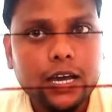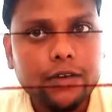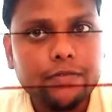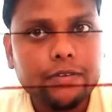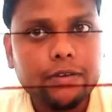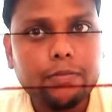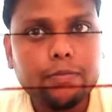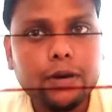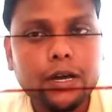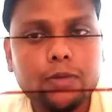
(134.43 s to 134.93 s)

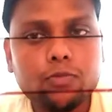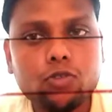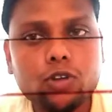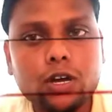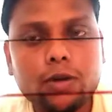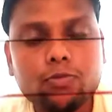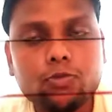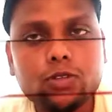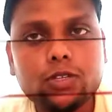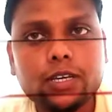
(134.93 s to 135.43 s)
अभी हम
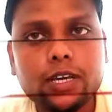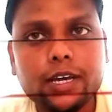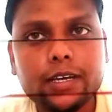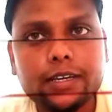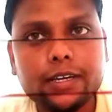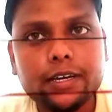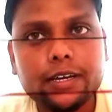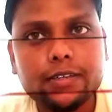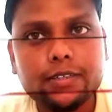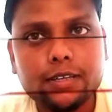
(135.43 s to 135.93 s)
फार्मूला आपको
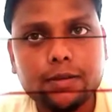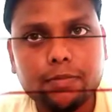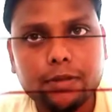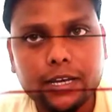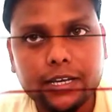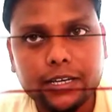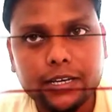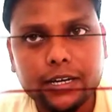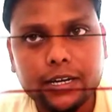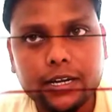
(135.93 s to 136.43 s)
दिखाएंगे कैसे
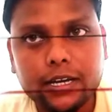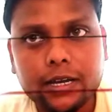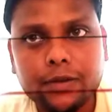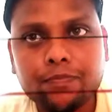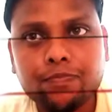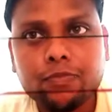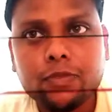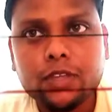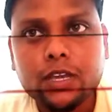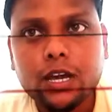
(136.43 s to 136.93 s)
अप्लाई करना है